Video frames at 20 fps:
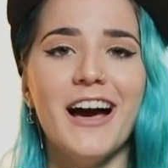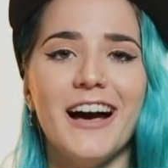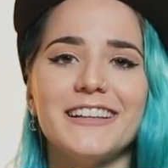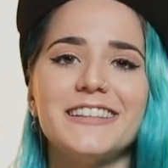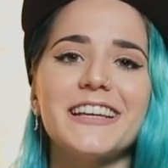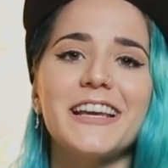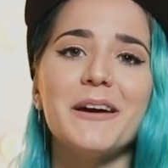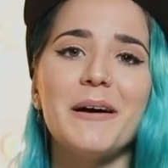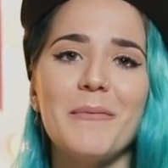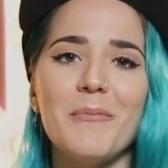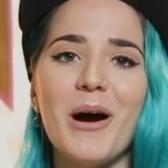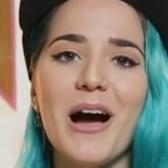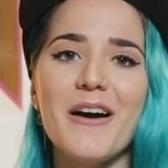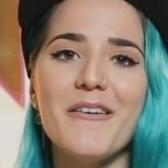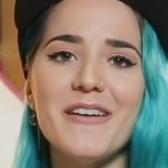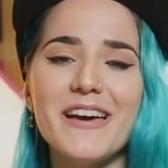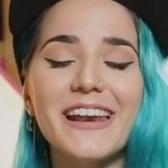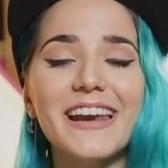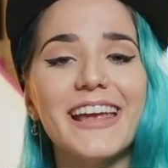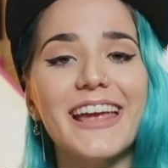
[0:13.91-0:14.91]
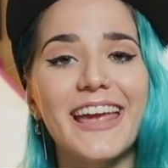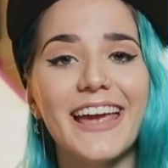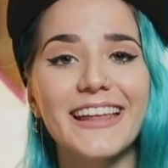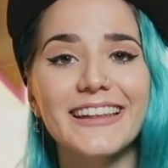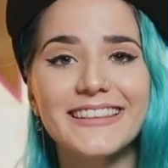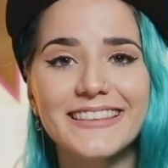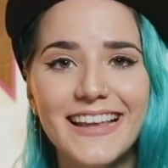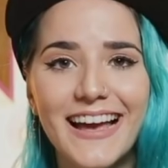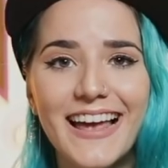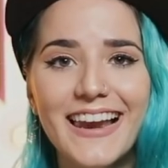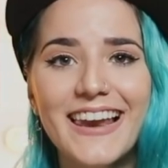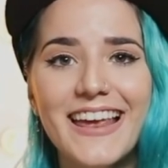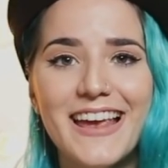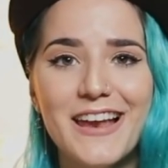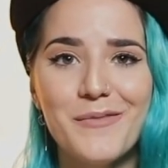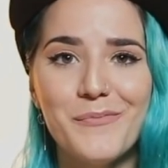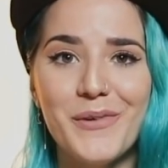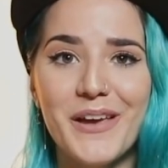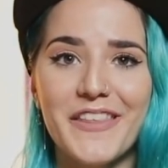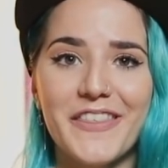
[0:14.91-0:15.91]
Así que vamos a ver qué tal
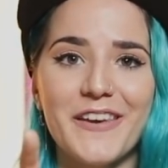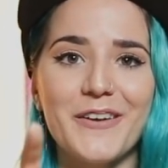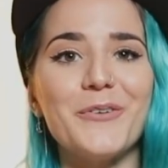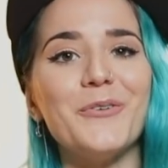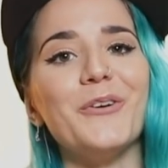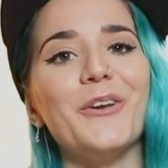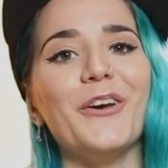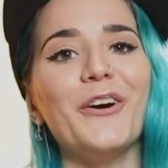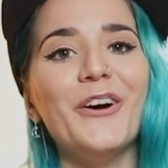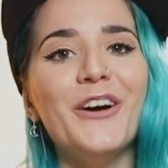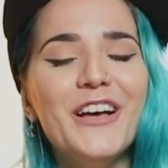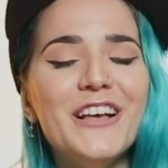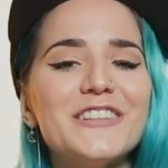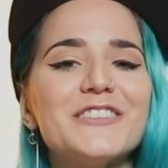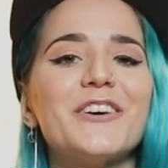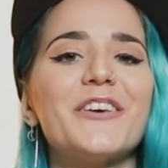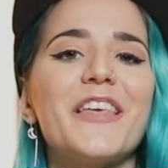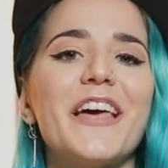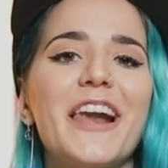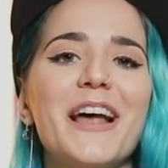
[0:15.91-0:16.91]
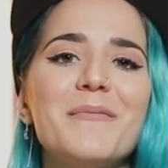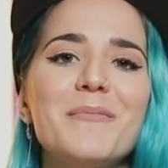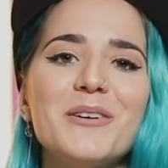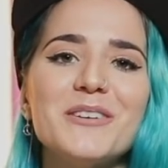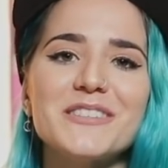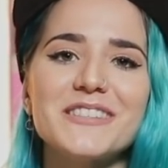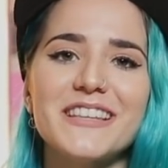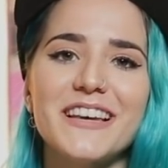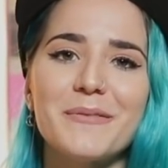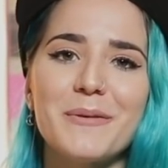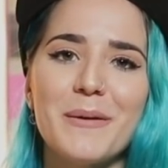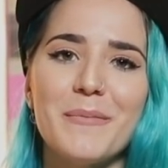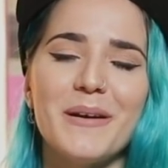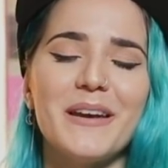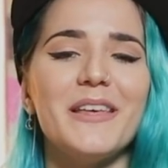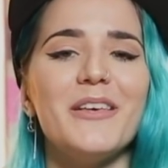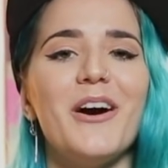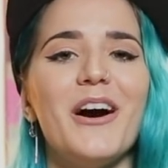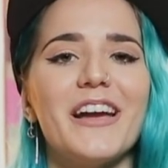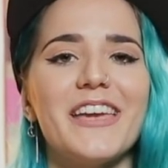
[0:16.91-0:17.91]
el mes de julio. Soy Diana Monster,
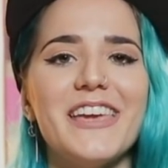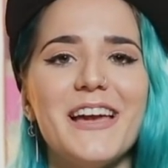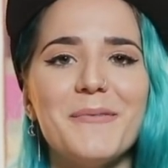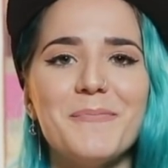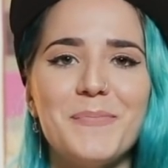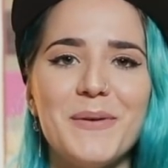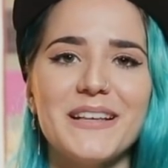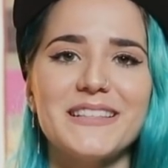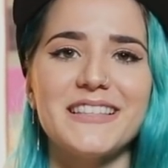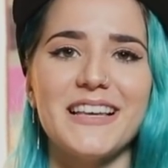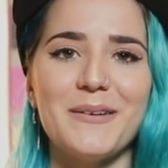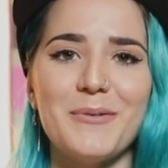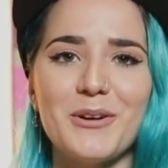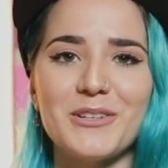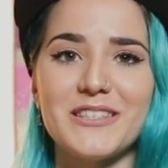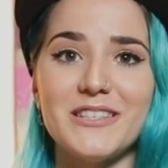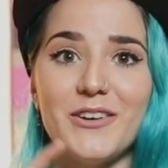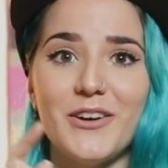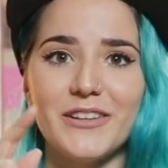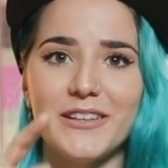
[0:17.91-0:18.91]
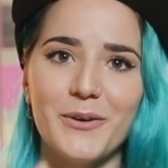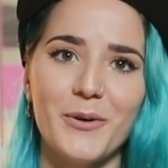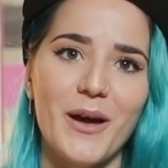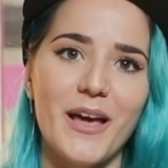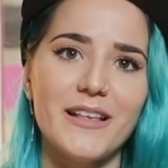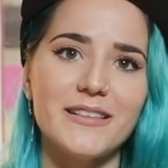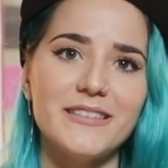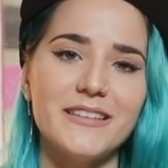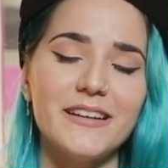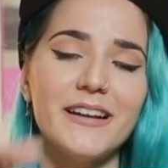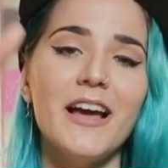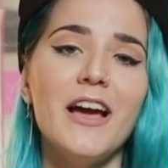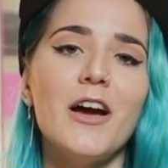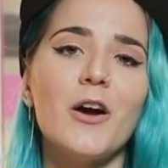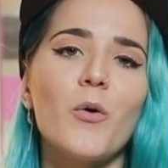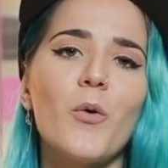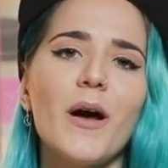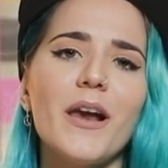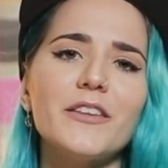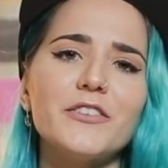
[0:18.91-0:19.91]
bienvenidos aquí a Pixelbox y hoy te voy a decir
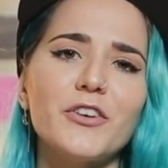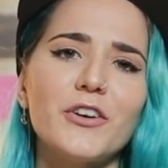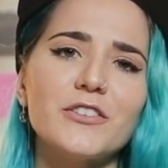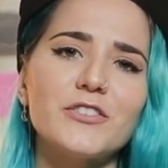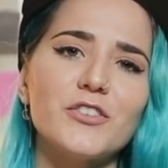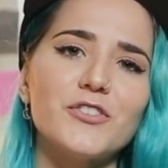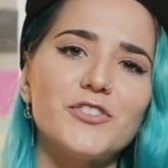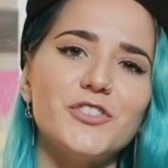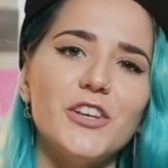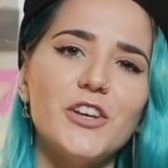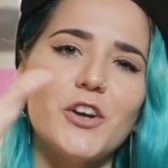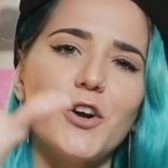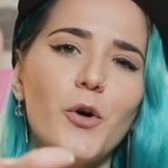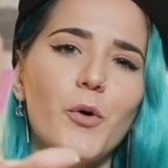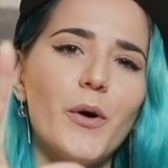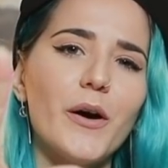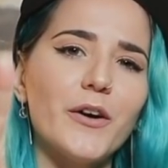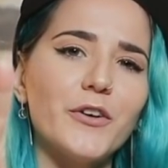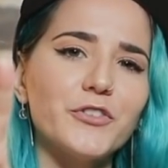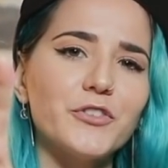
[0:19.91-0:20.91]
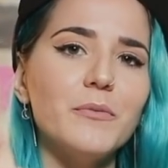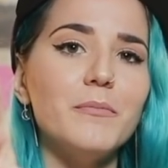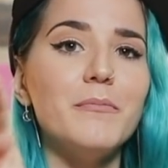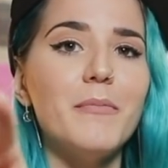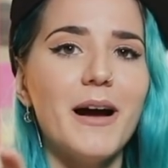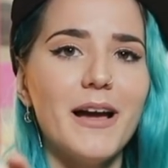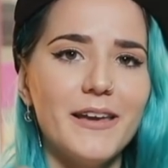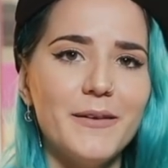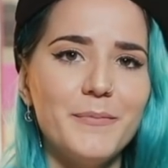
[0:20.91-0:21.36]
cuáles son esos 5 juegos más